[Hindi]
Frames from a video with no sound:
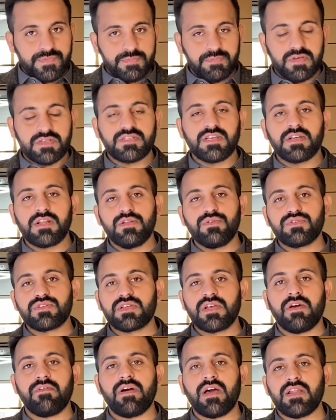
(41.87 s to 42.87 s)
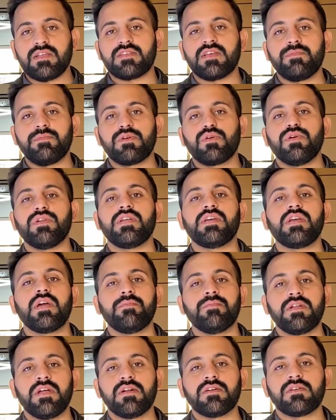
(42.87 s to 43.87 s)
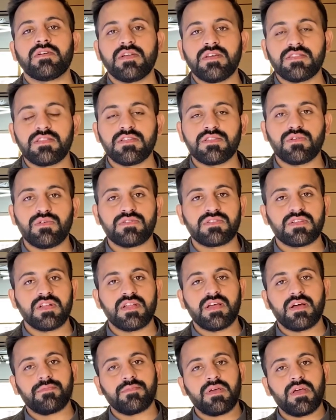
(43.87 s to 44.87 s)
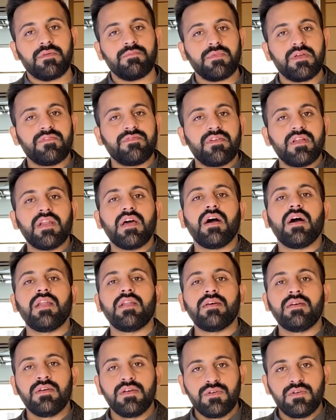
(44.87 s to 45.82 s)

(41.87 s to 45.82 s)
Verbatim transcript: बेसिकली उसके हवाले से अभी कोई नई अपडेट नहीं थी तो इसलिए हमने अभी फ़िलहाल